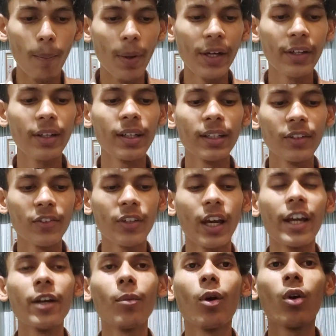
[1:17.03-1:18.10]
बट
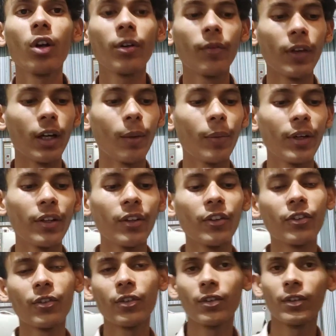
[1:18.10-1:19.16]
साइड माउंटेड फिंगरप्रिंट
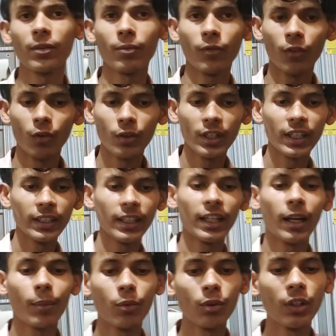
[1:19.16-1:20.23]
इस फोन के
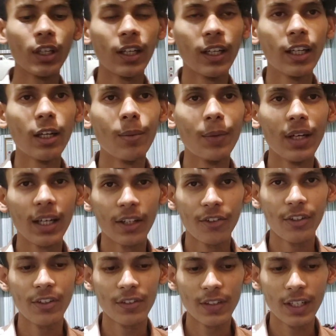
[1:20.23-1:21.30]
अंदर आपको देखने के लिए मिलेगा
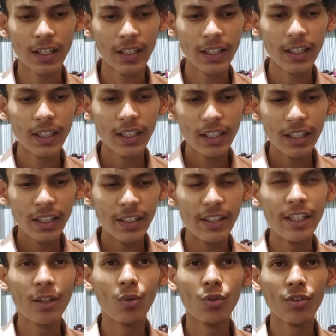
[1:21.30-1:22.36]
सेंसर
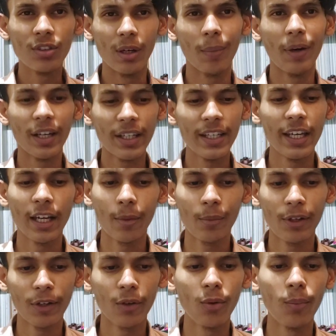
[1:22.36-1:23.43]
ये कुछ जमा नहीं यार
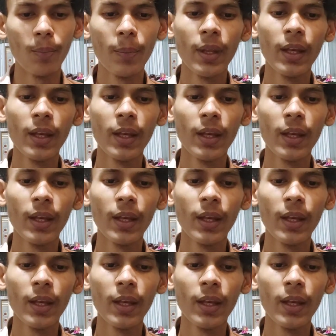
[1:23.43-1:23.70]
मेरे को